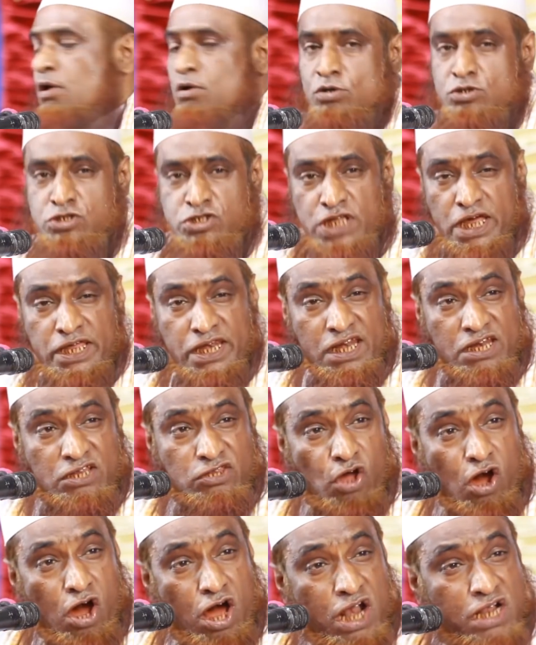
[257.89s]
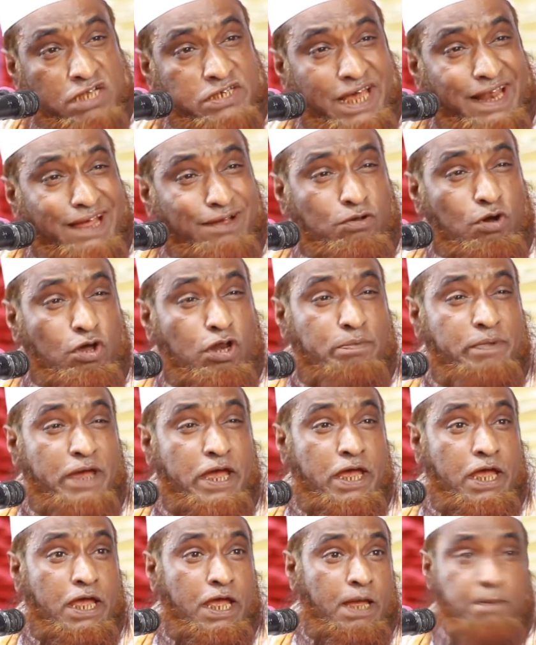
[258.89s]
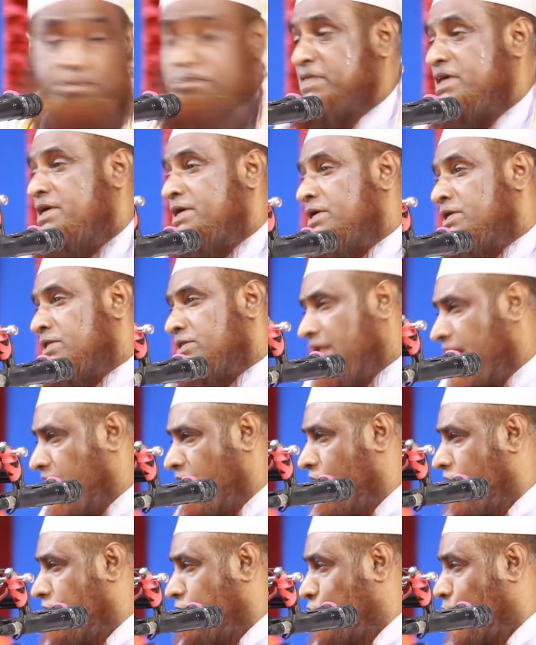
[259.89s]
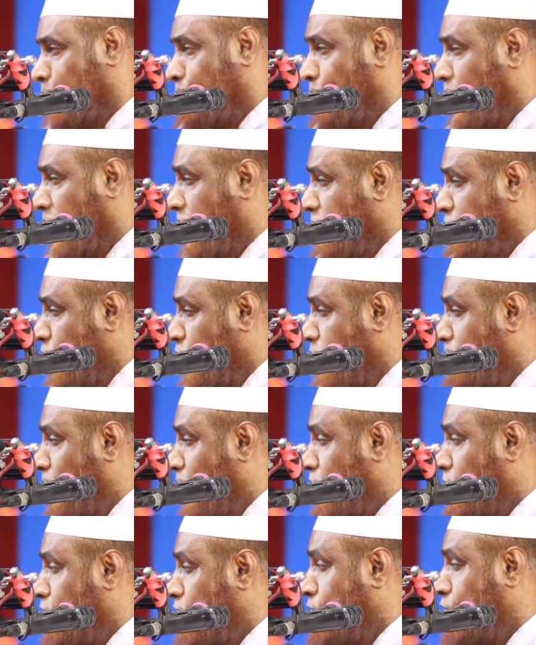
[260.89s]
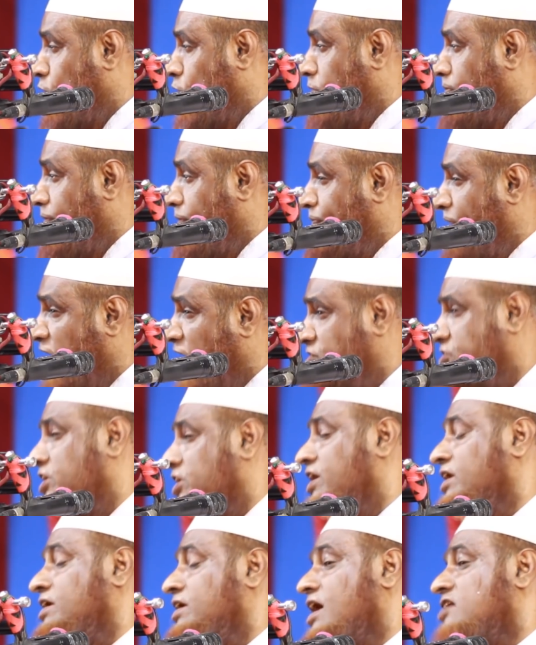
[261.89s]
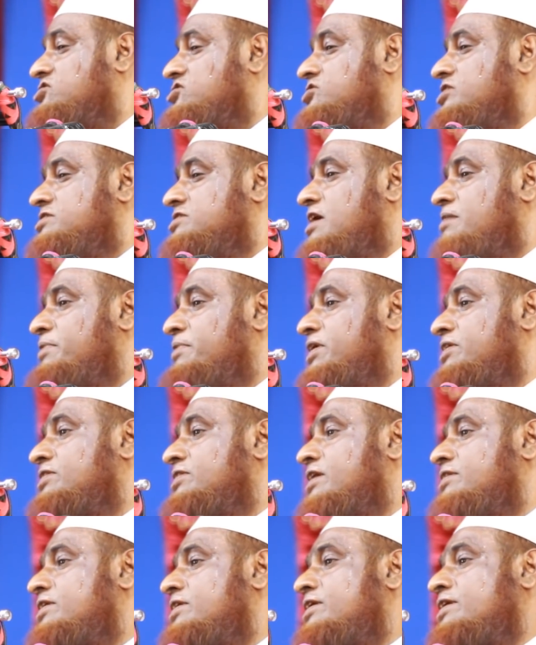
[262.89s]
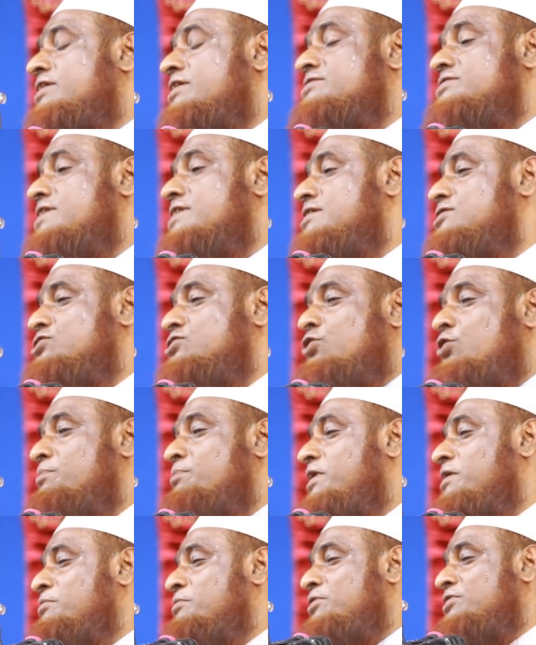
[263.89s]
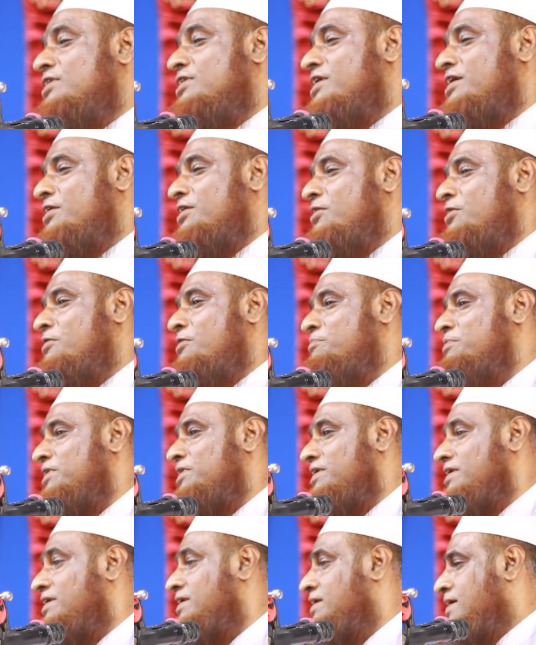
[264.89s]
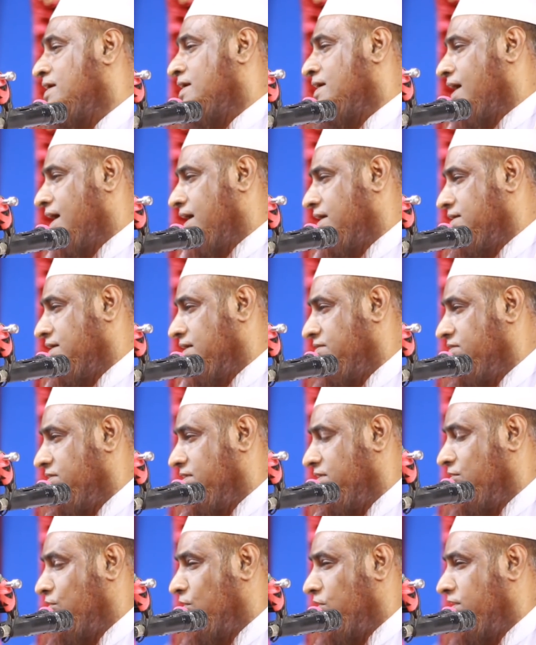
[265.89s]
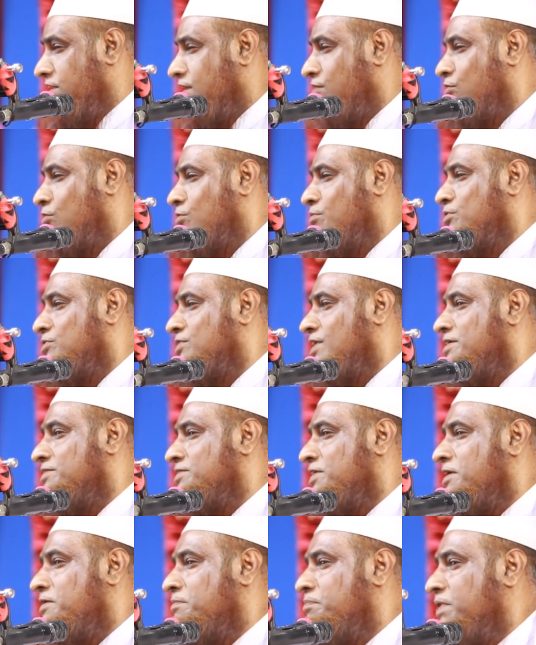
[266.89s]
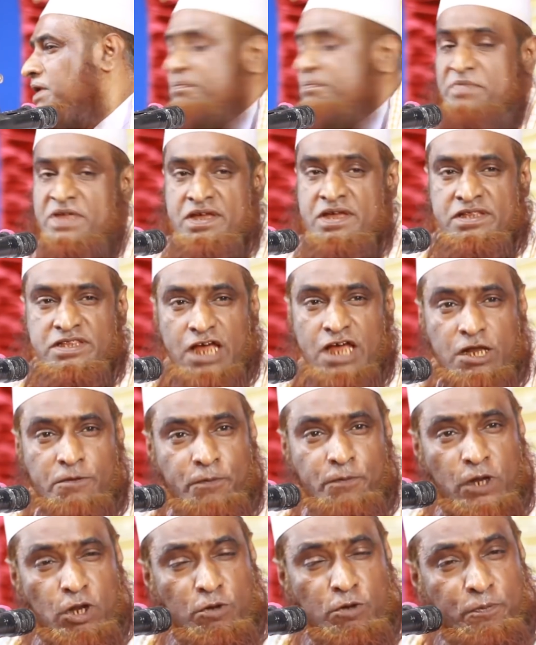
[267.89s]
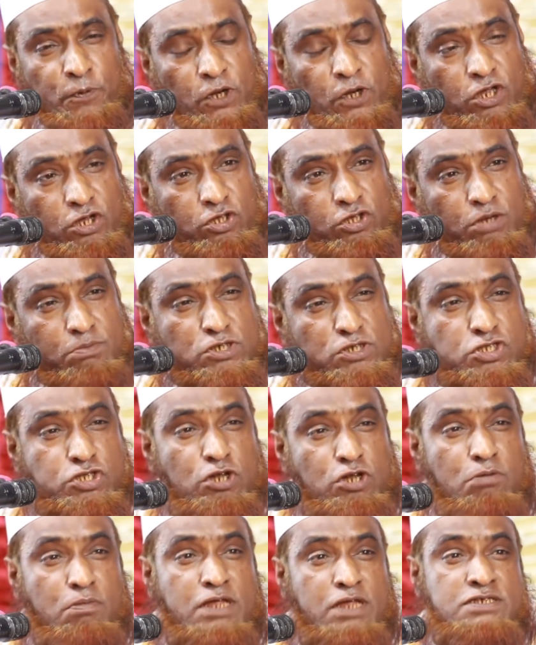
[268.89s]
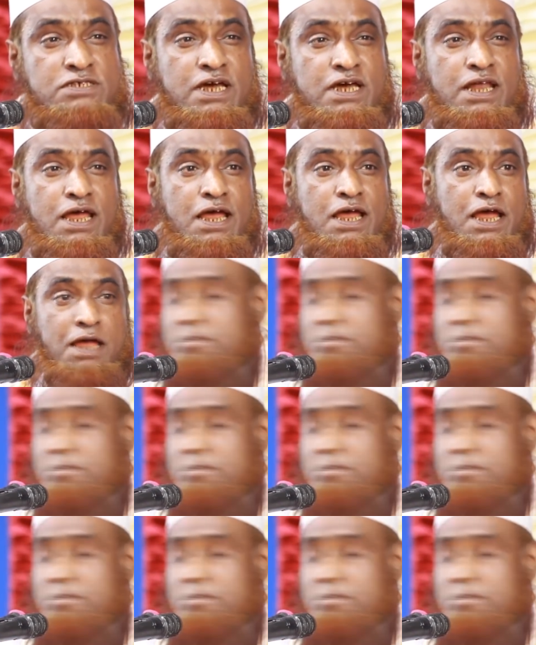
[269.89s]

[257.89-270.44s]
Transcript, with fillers: হুসাইনের দল যারা করবে তারা হয়তো পরাজয় বরণ করবে ফাঁসির কাছে যাবে তাদেরকে জেল জুলুমের মধ্যে রাখা হবে আর ইয়াজিদের দলেরা ক্ষমতায় থাকবে তারপরেও পরিকৃত মুসলমান যারা